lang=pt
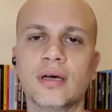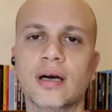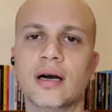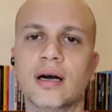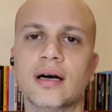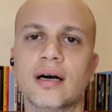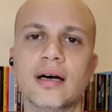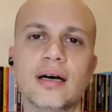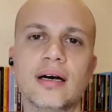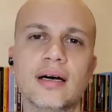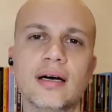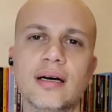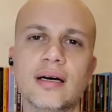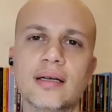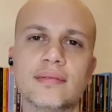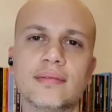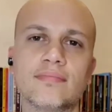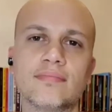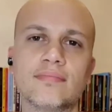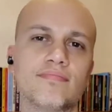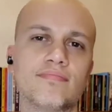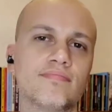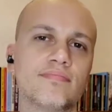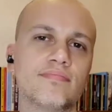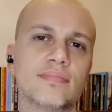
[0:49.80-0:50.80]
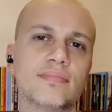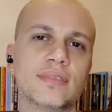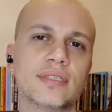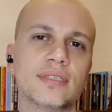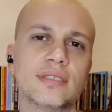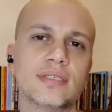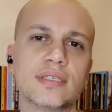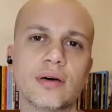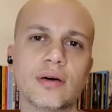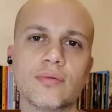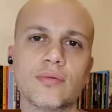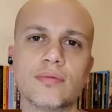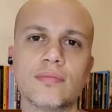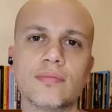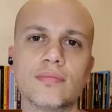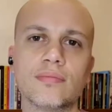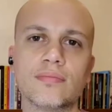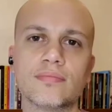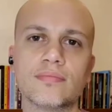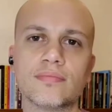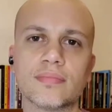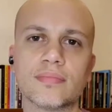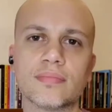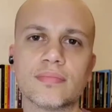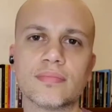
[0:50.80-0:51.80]
ah, são
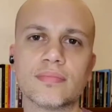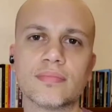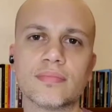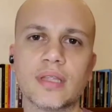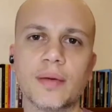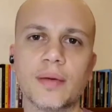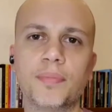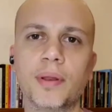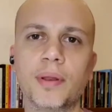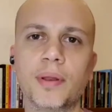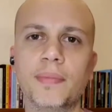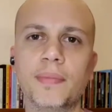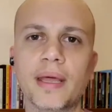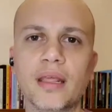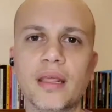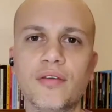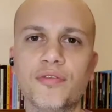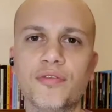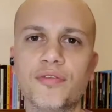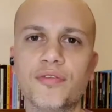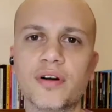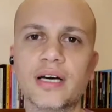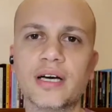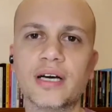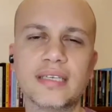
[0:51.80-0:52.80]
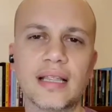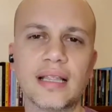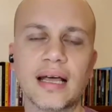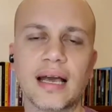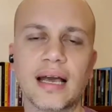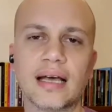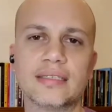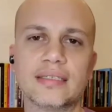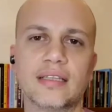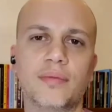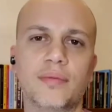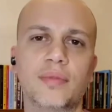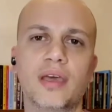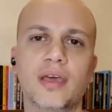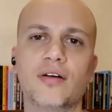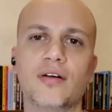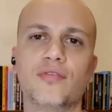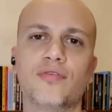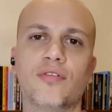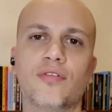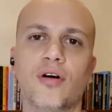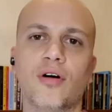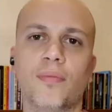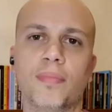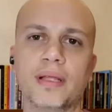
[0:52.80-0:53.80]
na primeira infância, na casa da minha
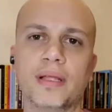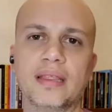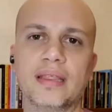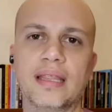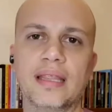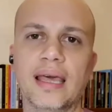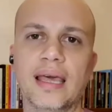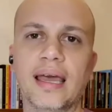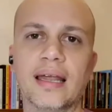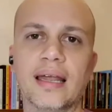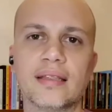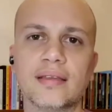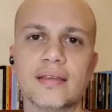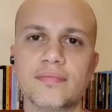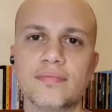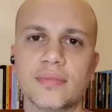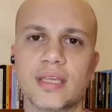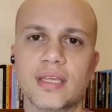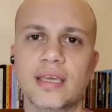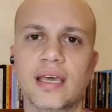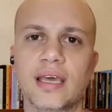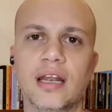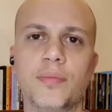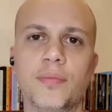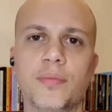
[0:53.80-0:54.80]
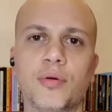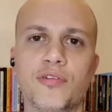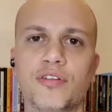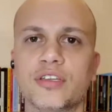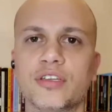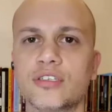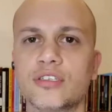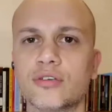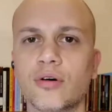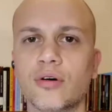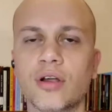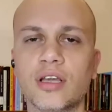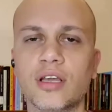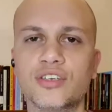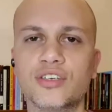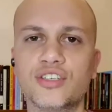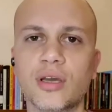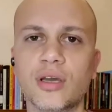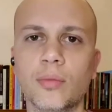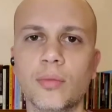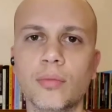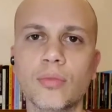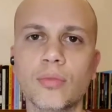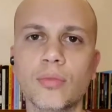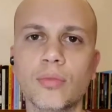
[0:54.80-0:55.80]
avó paterna, que era professora,
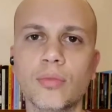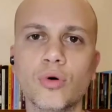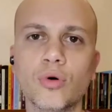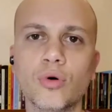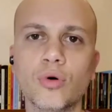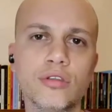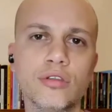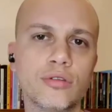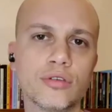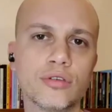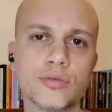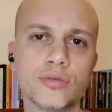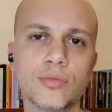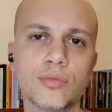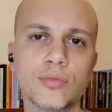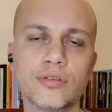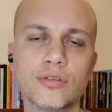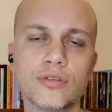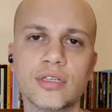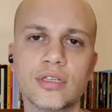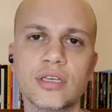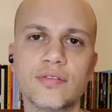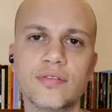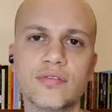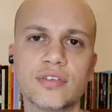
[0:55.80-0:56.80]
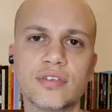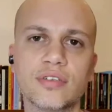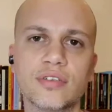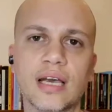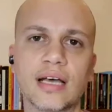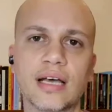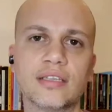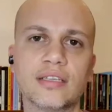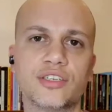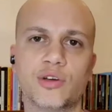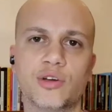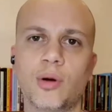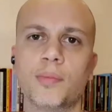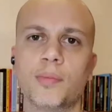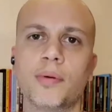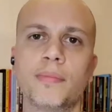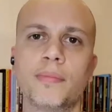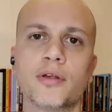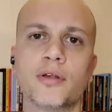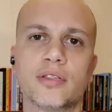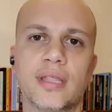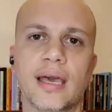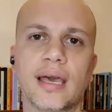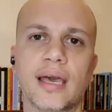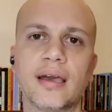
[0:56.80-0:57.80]
tinha muitos, muitos livros em casa, tinha uma
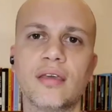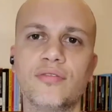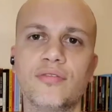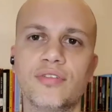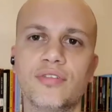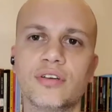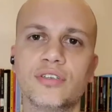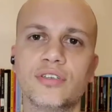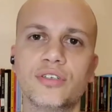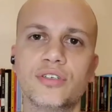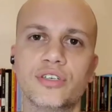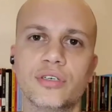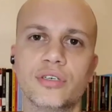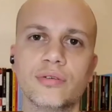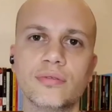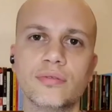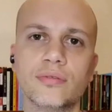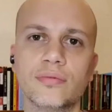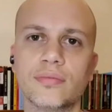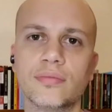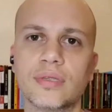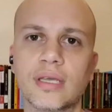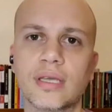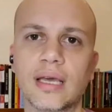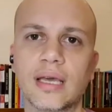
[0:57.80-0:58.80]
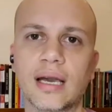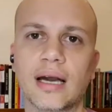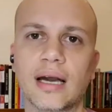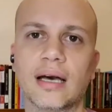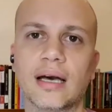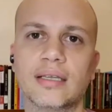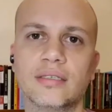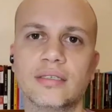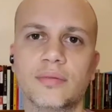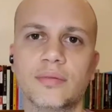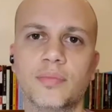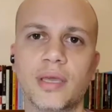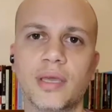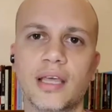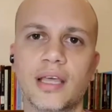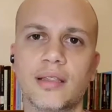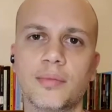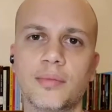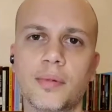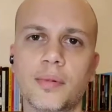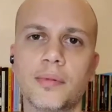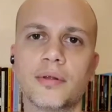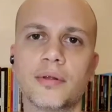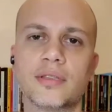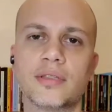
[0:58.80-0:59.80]
biblioteca infantil em casa, tinha
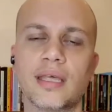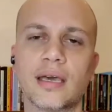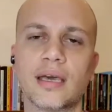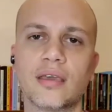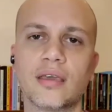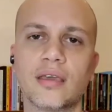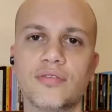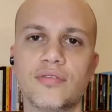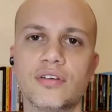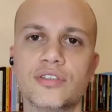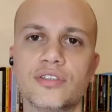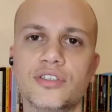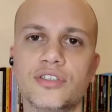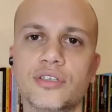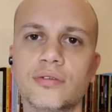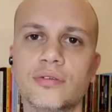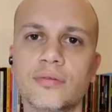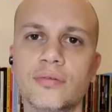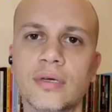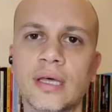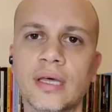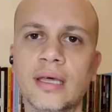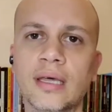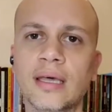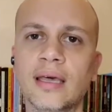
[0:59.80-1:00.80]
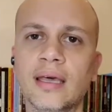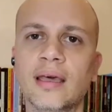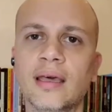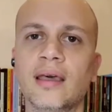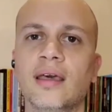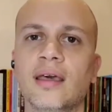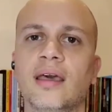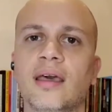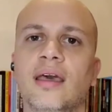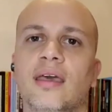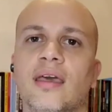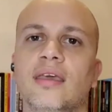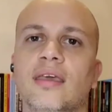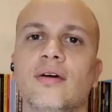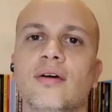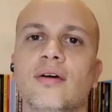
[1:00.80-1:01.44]
uma biblioteca infantil. E